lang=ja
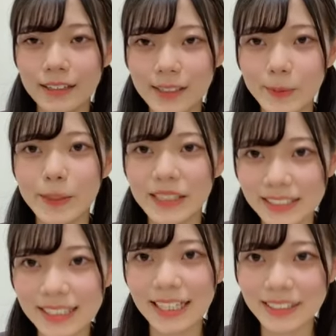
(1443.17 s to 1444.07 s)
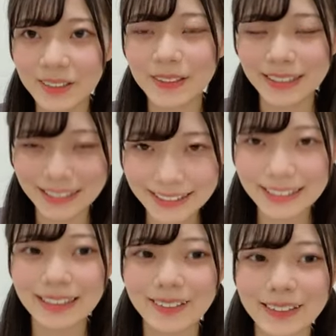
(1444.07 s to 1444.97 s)
君に最後に言い
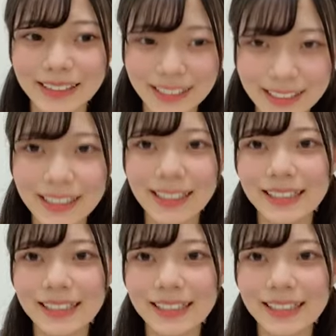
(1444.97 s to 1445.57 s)
ておきたい